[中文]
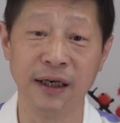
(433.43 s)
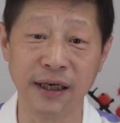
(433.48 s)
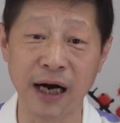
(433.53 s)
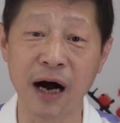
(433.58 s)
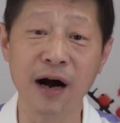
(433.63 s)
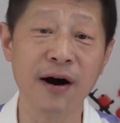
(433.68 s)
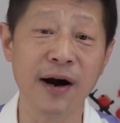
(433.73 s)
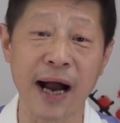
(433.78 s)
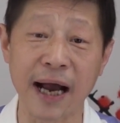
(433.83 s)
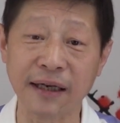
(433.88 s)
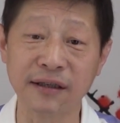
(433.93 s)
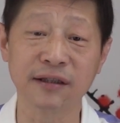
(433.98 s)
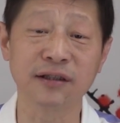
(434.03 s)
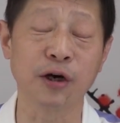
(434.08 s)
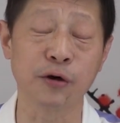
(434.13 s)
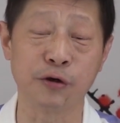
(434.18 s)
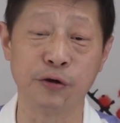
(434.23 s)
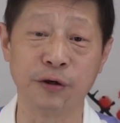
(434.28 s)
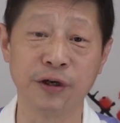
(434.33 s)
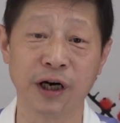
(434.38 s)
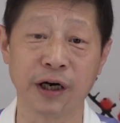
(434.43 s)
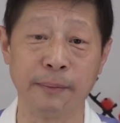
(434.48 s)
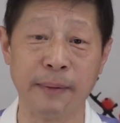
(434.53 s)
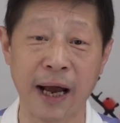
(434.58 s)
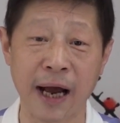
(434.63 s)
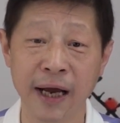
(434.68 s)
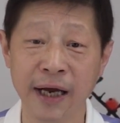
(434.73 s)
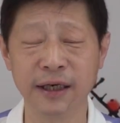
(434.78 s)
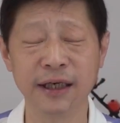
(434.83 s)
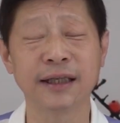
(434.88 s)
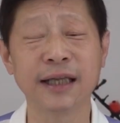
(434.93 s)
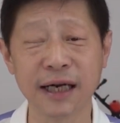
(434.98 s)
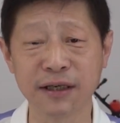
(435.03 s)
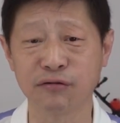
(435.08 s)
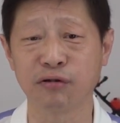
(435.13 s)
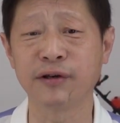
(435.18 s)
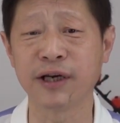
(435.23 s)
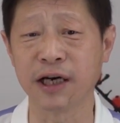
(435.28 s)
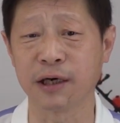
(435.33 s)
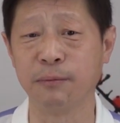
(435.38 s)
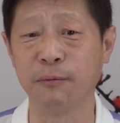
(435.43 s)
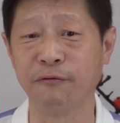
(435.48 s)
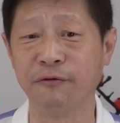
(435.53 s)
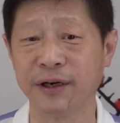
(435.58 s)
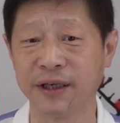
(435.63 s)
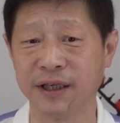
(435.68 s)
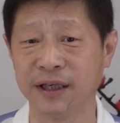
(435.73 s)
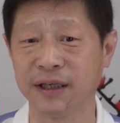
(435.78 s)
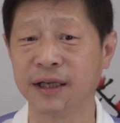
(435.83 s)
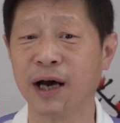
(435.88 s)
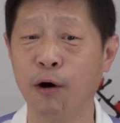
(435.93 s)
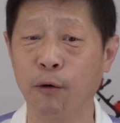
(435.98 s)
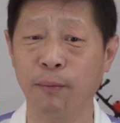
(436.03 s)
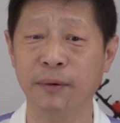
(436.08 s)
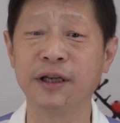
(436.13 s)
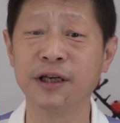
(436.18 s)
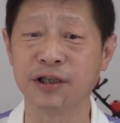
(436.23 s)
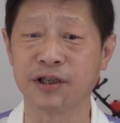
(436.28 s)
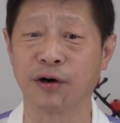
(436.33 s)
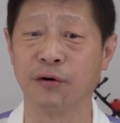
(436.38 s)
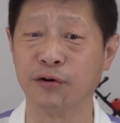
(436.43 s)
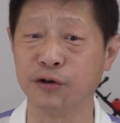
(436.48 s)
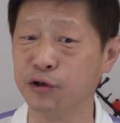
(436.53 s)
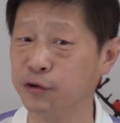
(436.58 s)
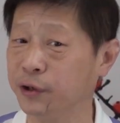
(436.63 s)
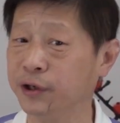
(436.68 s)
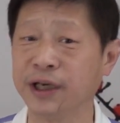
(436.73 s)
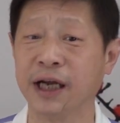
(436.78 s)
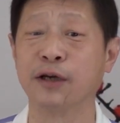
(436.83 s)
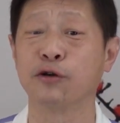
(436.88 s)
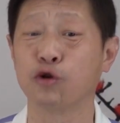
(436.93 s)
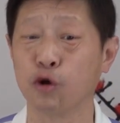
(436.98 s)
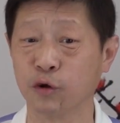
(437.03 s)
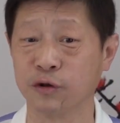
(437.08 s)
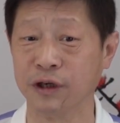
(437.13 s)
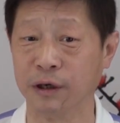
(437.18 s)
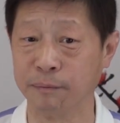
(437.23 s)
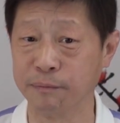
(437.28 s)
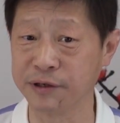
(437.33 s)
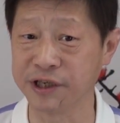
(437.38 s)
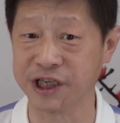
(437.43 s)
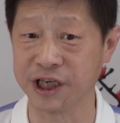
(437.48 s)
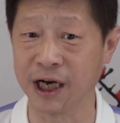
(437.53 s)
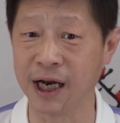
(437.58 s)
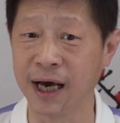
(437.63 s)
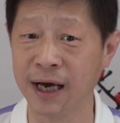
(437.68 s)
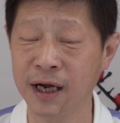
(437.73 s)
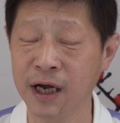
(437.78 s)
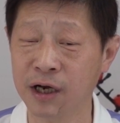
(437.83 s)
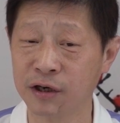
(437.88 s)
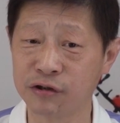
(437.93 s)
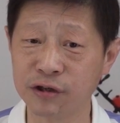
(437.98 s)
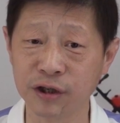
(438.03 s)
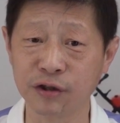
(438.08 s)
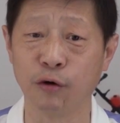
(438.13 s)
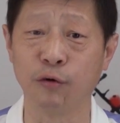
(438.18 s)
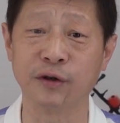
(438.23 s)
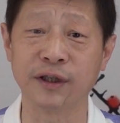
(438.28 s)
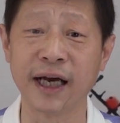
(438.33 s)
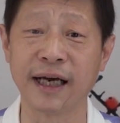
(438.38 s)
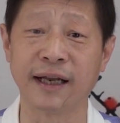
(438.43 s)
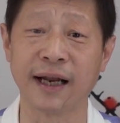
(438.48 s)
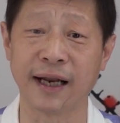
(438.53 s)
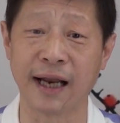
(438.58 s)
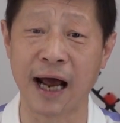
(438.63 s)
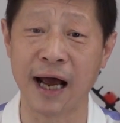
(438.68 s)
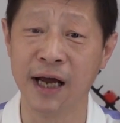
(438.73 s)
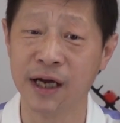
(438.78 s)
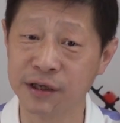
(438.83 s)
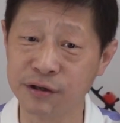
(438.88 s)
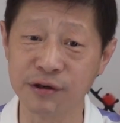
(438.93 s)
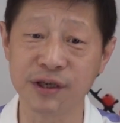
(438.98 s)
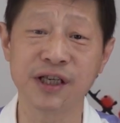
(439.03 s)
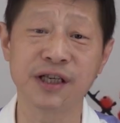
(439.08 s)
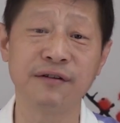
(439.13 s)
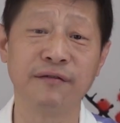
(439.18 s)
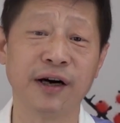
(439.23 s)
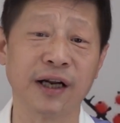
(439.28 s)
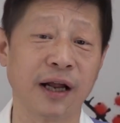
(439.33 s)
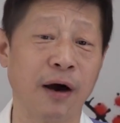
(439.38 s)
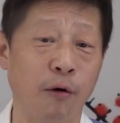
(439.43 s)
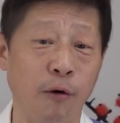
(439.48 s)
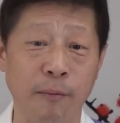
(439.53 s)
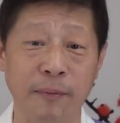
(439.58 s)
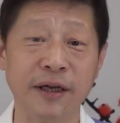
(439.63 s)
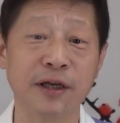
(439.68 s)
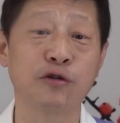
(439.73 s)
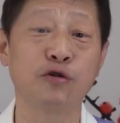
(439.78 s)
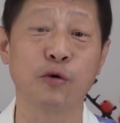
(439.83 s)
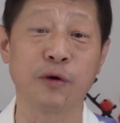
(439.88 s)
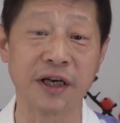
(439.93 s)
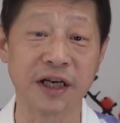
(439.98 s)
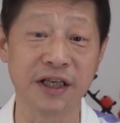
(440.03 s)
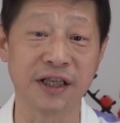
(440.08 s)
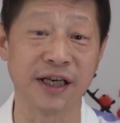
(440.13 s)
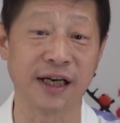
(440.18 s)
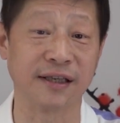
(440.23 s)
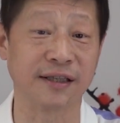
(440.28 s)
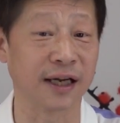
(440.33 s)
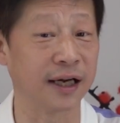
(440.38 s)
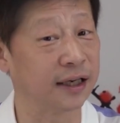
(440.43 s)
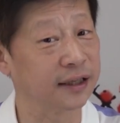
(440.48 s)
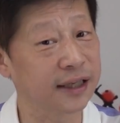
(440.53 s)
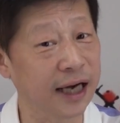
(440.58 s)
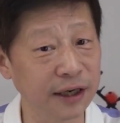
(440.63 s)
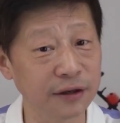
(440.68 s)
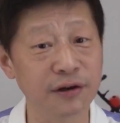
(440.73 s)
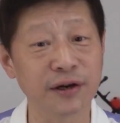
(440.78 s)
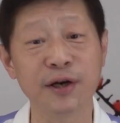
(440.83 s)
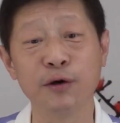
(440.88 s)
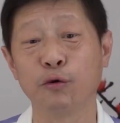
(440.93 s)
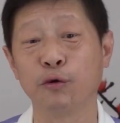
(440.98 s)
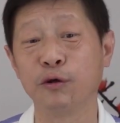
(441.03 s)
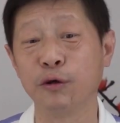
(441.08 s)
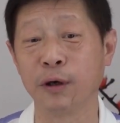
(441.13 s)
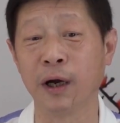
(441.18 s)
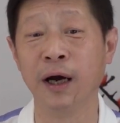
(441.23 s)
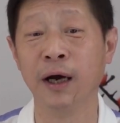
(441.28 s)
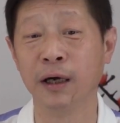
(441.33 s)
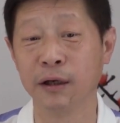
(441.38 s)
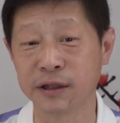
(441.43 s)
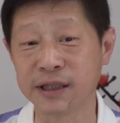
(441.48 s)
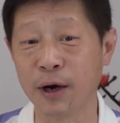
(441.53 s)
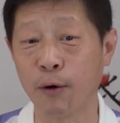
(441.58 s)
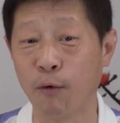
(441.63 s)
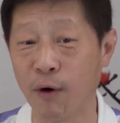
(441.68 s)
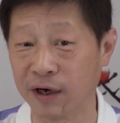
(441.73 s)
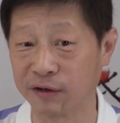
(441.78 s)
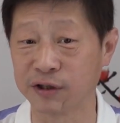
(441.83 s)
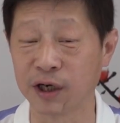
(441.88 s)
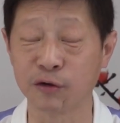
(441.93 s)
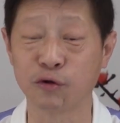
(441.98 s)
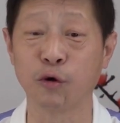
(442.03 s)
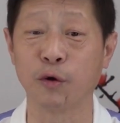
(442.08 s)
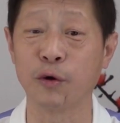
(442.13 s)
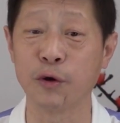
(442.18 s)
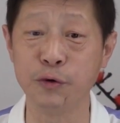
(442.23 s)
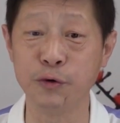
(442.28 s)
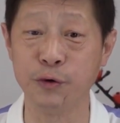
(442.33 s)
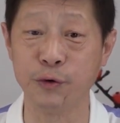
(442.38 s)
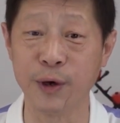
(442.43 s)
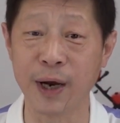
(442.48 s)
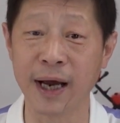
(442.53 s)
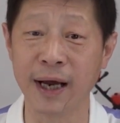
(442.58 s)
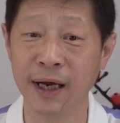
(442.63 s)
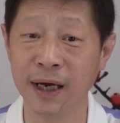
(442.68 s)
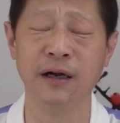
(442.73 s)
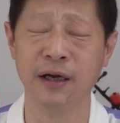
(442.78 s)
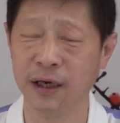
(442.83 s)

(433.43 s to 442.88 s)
然后孩子到学校里面一旦出现什么问题？那我们那时候就有点措手不及了。所以说，我太太呢，就希望呢，我们能做一个检测，她就给我去在网上做了预约。